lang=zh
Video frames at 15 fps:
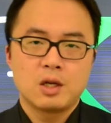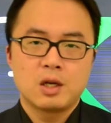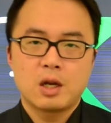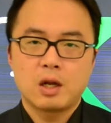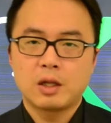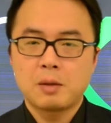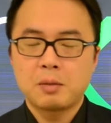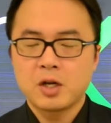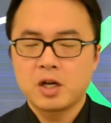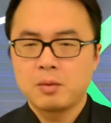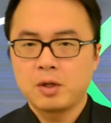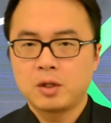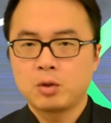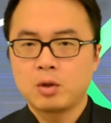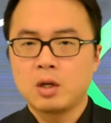老大必和
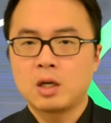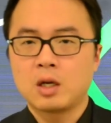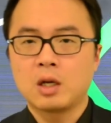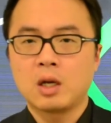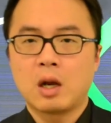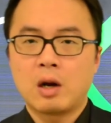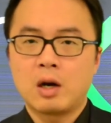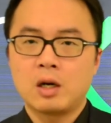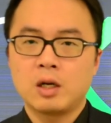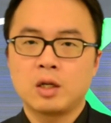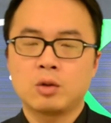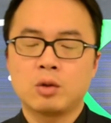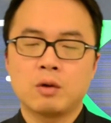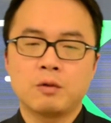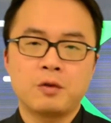必托和老二
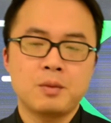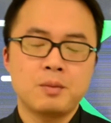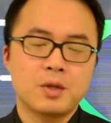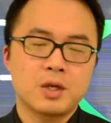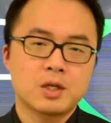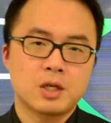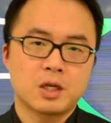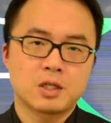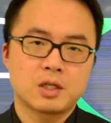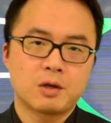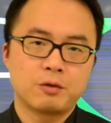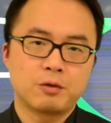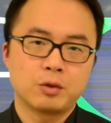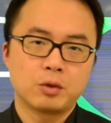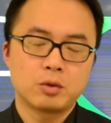力托分别上
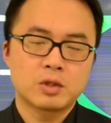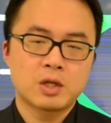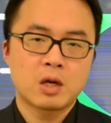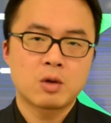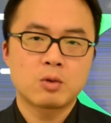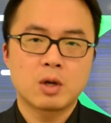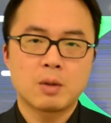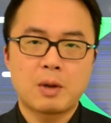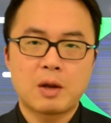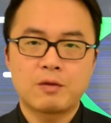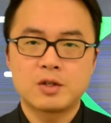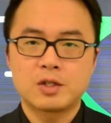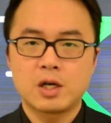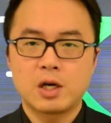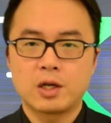涨幅度超过了百
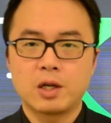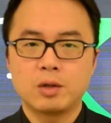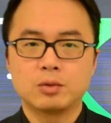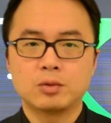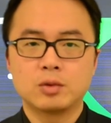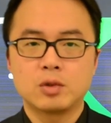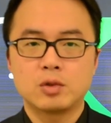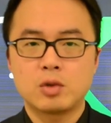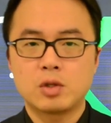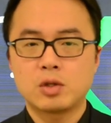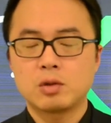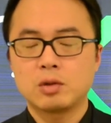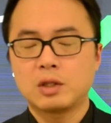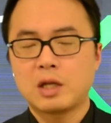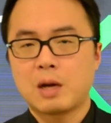分之二点五，最
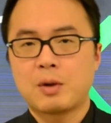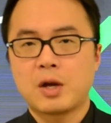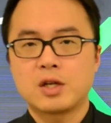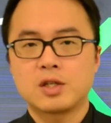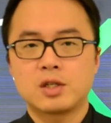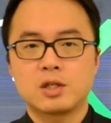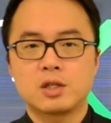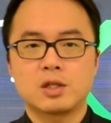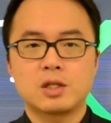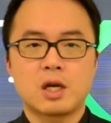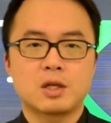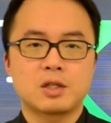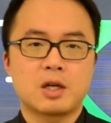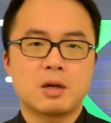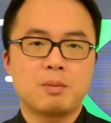终大盘是
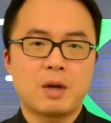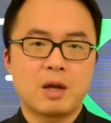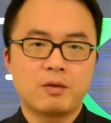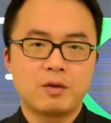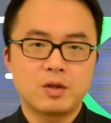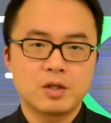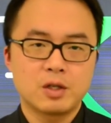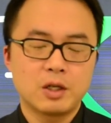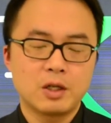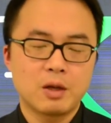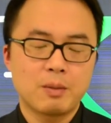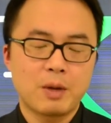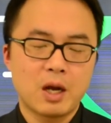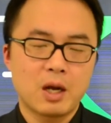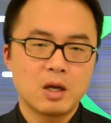上涨百分之零
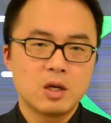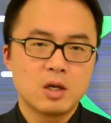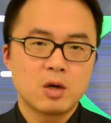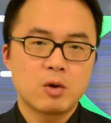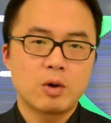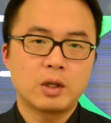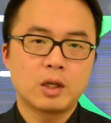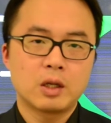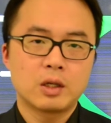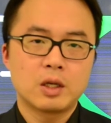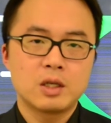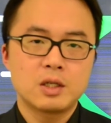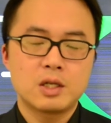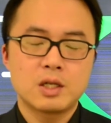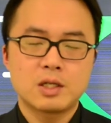点八，回到
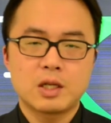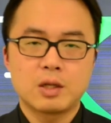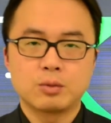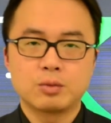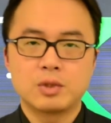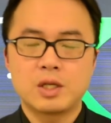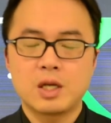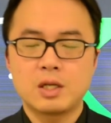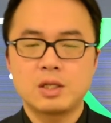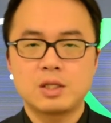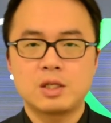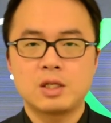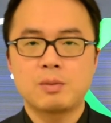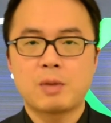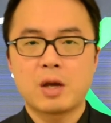呢现在的五千
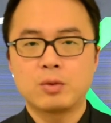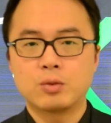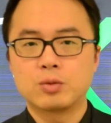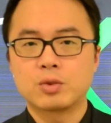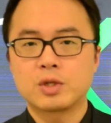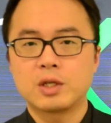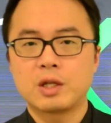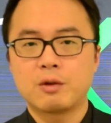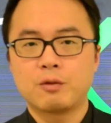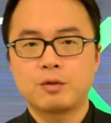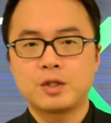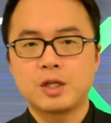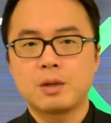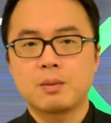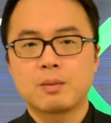七百五十点
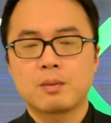附近。